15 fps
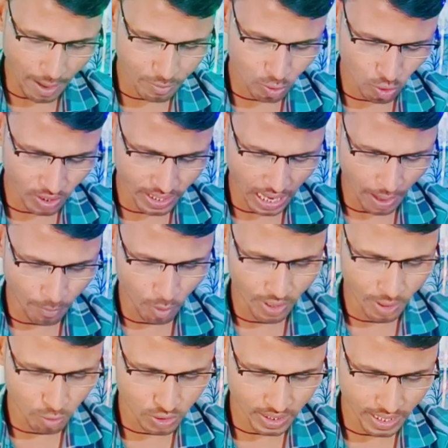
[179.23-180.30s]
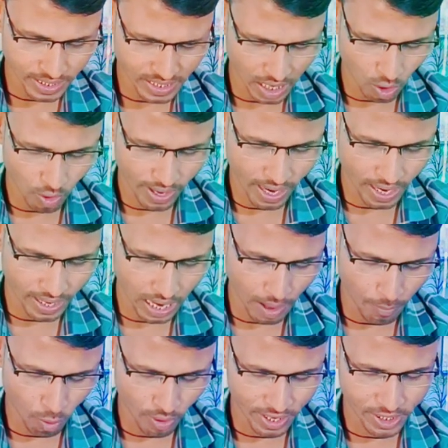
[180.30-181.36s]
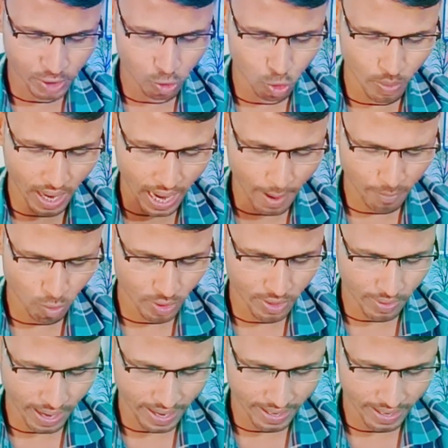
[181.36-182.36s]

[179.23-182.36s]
ऐप्स को अगर आप लोग यूज करना चाहोगे अगर आप लोग यूट्यूब ऐप को